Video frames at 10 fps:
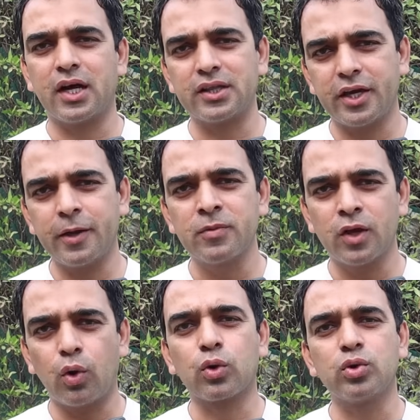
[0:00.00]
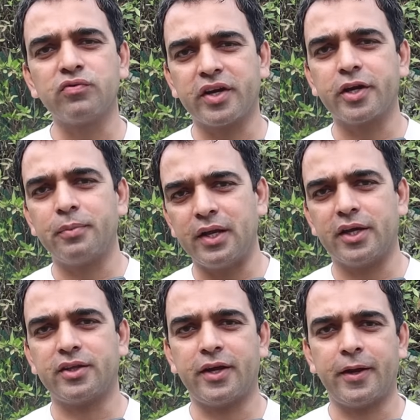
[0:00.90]
डालते हैं और ख़ुद विकेट
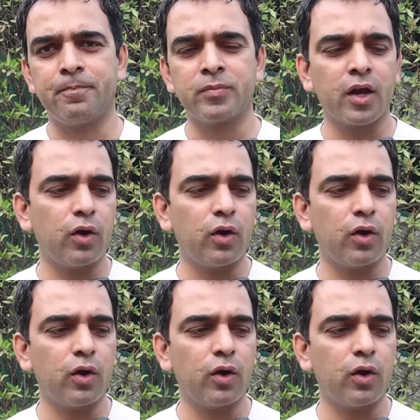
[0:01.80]
भी लेते हैं